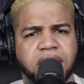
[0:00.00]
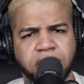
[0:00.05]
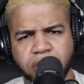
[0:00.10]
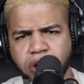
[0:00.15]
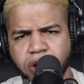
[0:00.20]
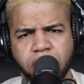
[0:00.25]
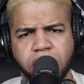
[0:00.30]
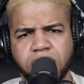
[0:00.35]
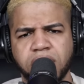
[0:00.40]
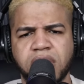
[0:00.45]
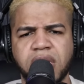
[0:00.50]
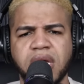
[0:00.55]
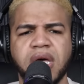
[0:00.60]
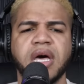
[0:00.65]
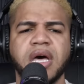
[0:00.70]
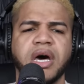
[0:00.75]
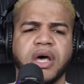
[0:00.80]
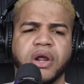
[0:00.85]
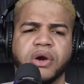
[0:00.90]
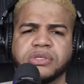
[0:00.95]
No,
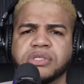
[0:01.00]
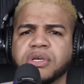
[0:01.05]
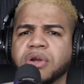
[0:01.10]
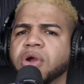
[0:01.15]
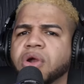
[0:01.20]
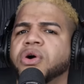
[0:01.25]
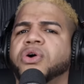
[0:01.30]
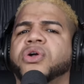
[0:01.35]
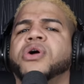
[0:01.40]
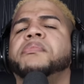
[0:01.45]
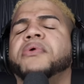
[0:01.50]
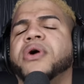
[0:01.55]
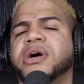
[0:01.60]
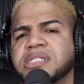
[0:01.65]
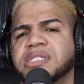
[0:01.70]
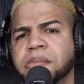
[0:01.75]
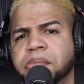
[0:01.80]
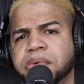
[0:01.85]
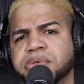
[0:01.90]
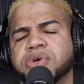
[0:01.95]
Rochi lo logró porque
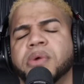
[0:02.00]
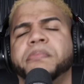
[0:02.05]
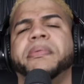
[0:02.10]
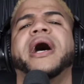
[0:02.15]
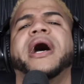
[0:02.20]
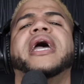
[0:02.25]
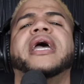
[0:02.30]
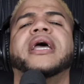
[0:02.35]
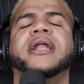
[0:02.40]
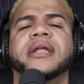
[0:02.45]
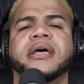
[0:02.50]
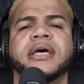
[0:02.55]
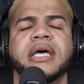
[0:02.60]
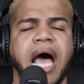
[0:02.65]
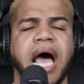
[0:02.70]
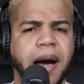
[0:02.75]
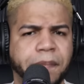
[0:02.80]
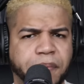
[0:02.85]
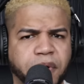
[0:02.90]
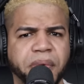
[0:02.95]
se puso para él,
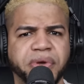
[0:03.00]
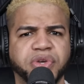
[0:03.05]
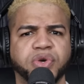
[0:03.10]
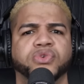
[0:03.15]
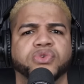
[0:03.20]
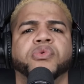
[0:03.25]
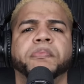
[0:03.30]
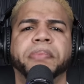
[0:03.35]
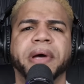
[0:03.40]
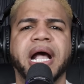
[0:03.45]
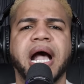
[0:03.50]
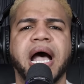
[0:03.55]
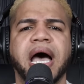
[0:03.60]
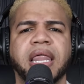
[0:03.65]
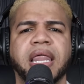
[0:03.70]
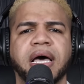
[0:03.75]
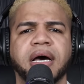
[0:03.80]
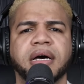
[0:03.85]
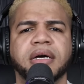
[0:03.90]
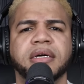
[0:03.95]
aprovechó su
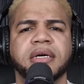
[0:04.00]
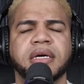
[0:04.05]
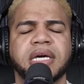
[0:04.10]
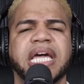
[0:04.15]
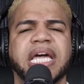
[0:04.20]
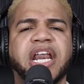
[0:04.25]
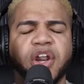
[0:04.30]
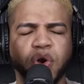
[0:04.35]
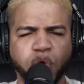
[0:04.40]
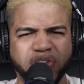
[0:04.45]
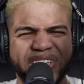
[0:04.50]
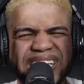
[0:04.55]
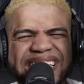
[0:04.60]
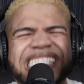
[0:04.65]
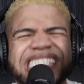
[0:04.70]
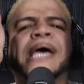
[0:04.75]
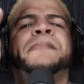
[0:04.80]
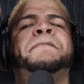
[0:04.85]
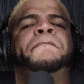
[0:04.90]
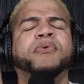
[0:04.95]
pegada y Rochi
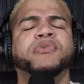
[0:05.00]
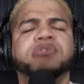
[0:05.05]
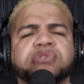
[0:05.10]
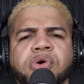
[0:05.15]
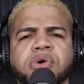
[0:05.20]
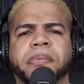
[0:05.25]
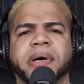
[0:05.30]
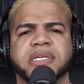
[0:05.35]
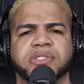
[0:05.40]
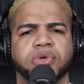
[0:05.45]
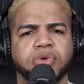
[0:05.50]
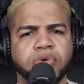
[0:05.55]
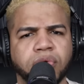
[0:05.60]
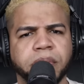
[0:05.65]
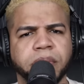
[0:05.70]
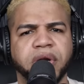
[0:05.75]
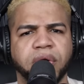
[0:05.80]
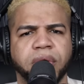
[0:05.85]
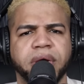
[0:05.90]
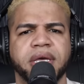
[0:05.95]
se puso para su
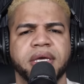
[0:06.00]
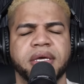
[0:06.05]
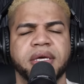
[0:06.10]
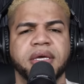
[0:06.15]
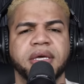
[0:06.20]
número, ¿eh?